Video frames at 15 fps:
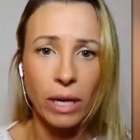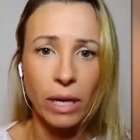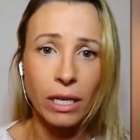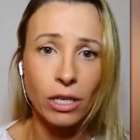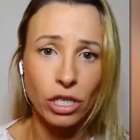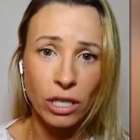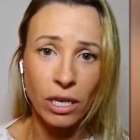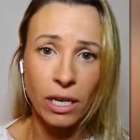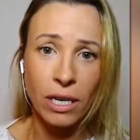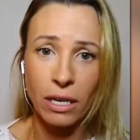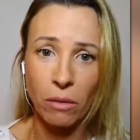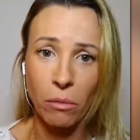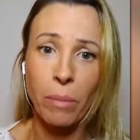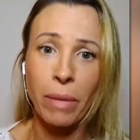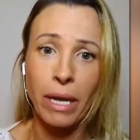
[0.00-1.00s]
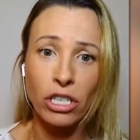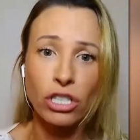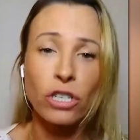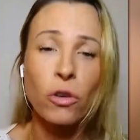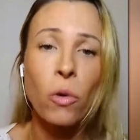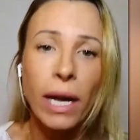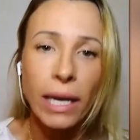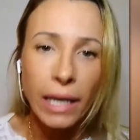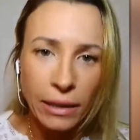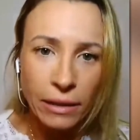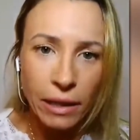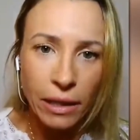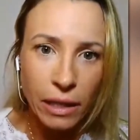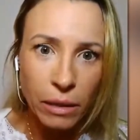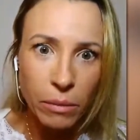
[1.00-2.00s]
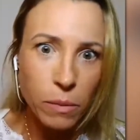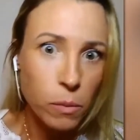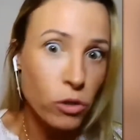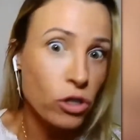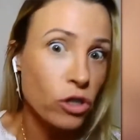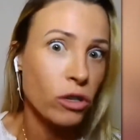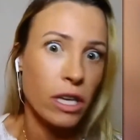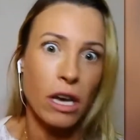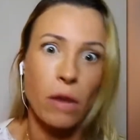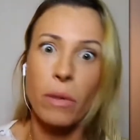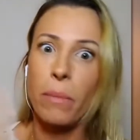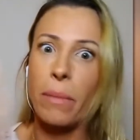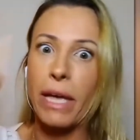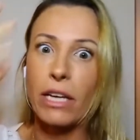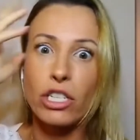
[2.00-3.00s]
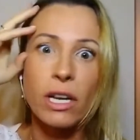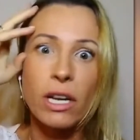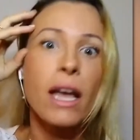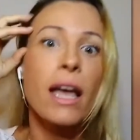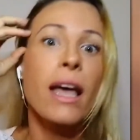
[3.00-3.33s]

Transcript: ele tinha ganho uma média de 40 gramas por dia, o que é uma média